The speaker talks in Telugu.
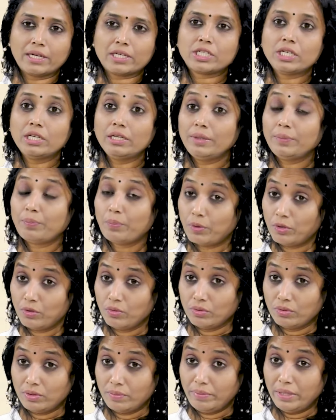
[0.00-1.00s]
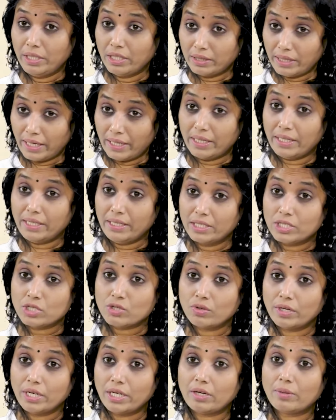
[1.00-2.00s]
లక్షలు ఇప్పుడు మీరు థర్టీ
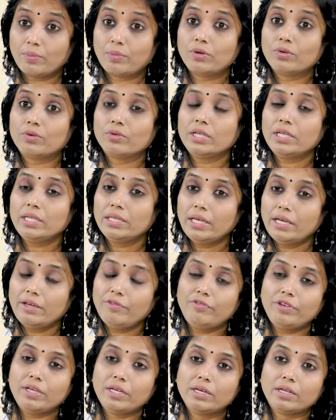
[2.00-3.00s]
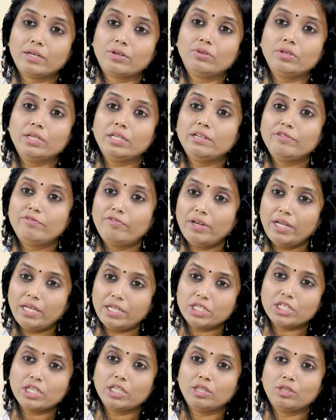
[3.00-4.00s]
ఇయర్స్ ఉండేటప్పుడు ఇదే ఫిగర్
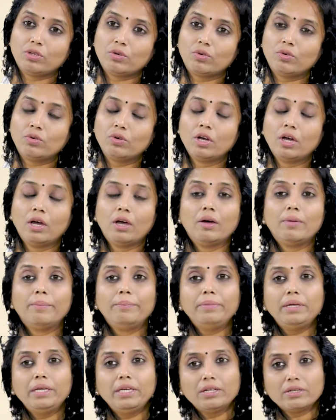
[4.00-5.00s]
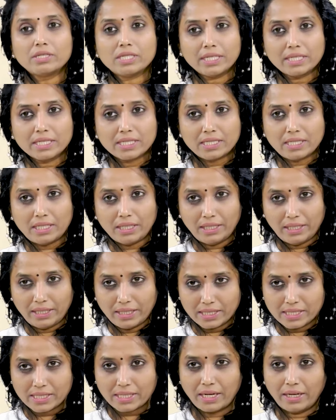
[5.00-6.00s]
ఇన్ఫ్లేషన్ తో మీరు సిక్స్టీ
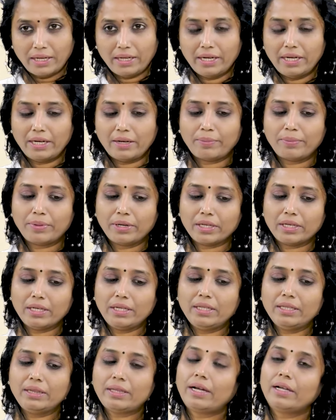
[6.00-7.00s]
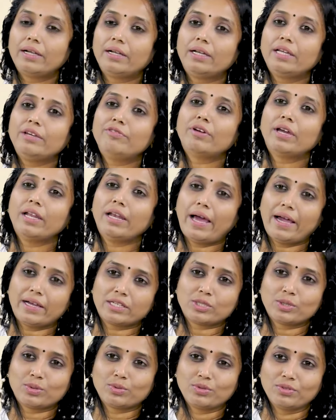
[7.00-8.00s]
ఇయర్స్ కి అయ్యేటప్పటికి థర్టీ ఫైవ్
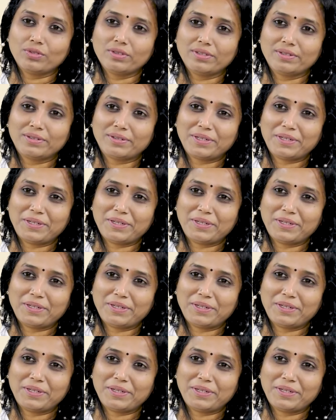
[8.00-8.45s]
లాక్స్ అవుతుంది